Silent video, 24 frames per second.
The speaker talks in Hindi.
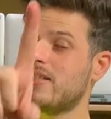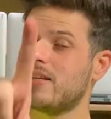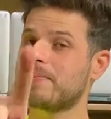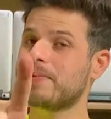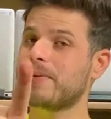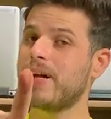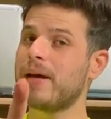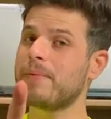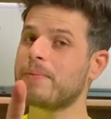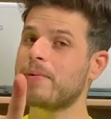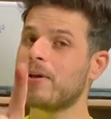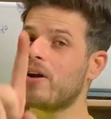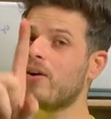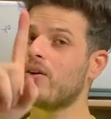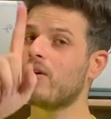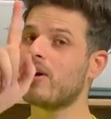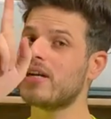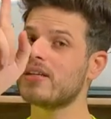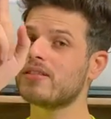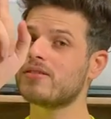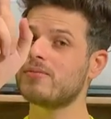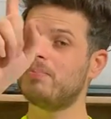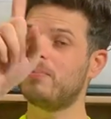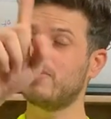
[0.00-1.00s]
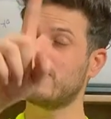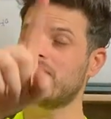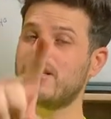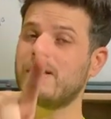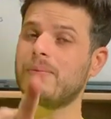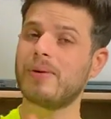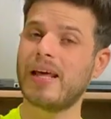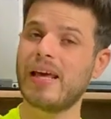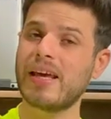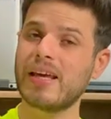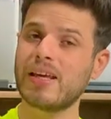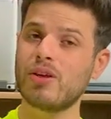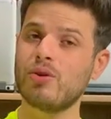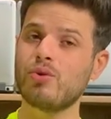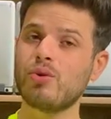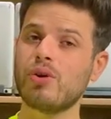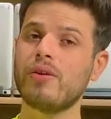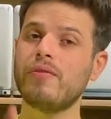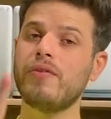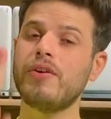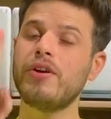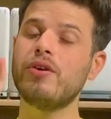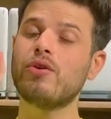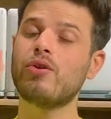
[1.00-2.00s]
सब्सक्राइब किया होगा मतलब लाइक की
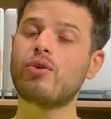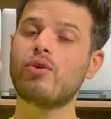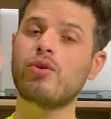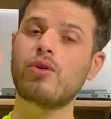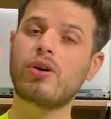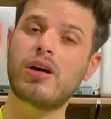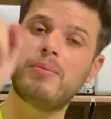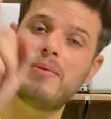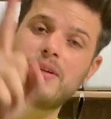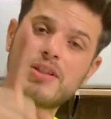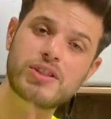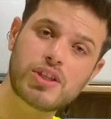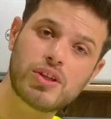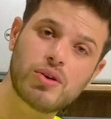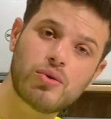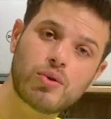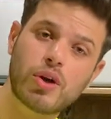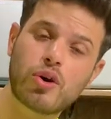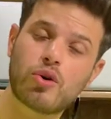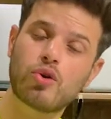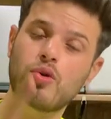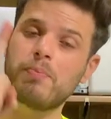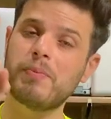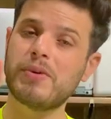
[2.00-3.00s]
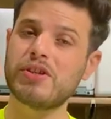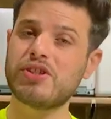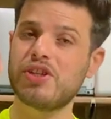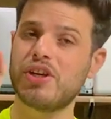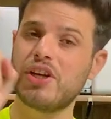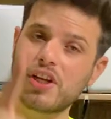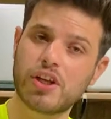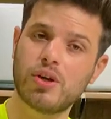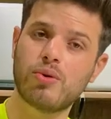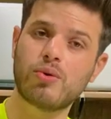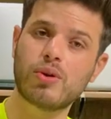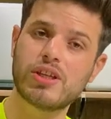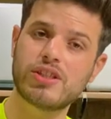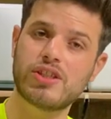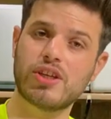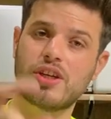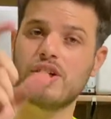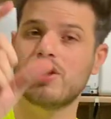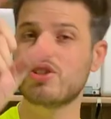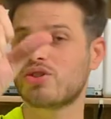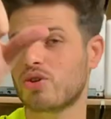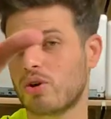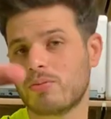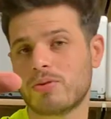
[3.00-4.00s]
होगी वीडियो को कमेंट्स किए होंगे ग्रुप में शेयर किए होंगे
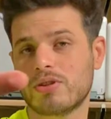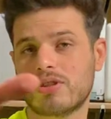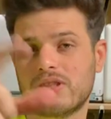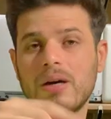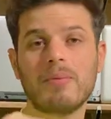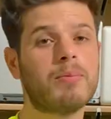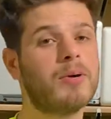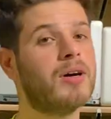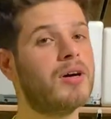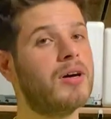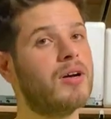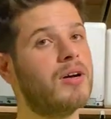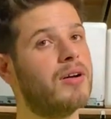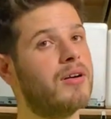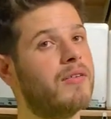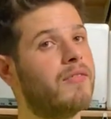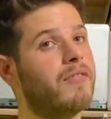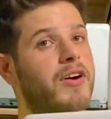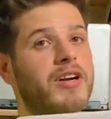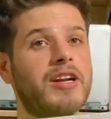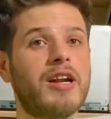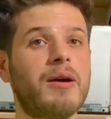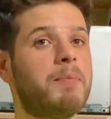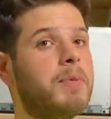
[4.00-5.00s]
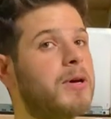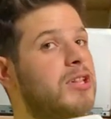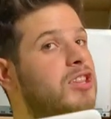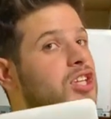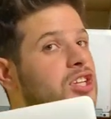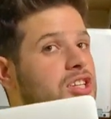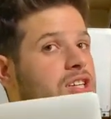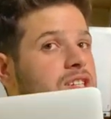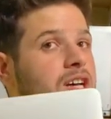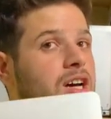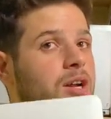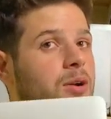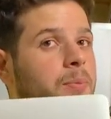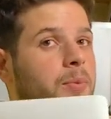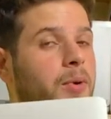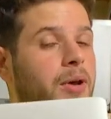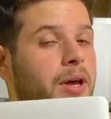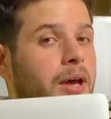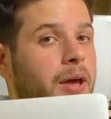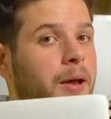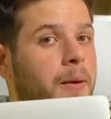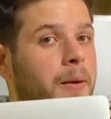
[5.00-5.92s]
स्क्रीनशॉट में तब वरना बत्तीस हजार रुपए